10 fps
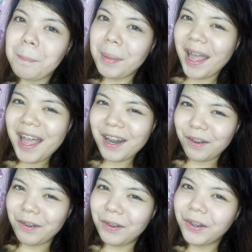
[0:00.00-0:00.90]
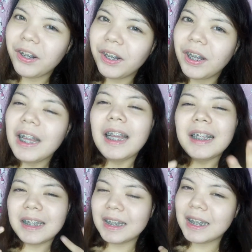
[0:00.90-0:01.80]
Pero,
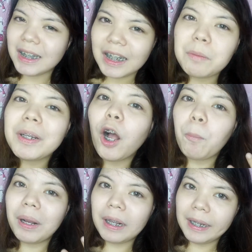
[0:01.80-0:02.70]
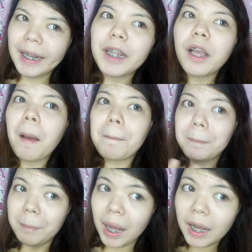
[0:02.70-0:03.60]
since hindi naman ako magaling
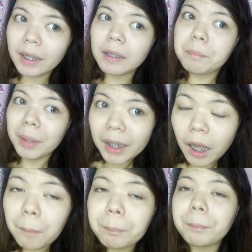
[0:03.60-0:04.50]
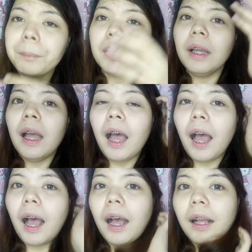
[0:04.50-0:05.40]
mag-makeup,
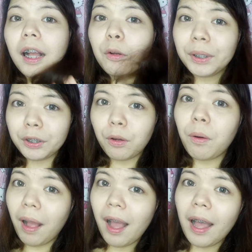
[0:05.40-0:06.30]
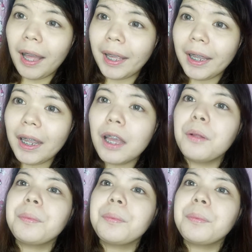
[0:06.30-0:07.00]
ang gagawin ko ay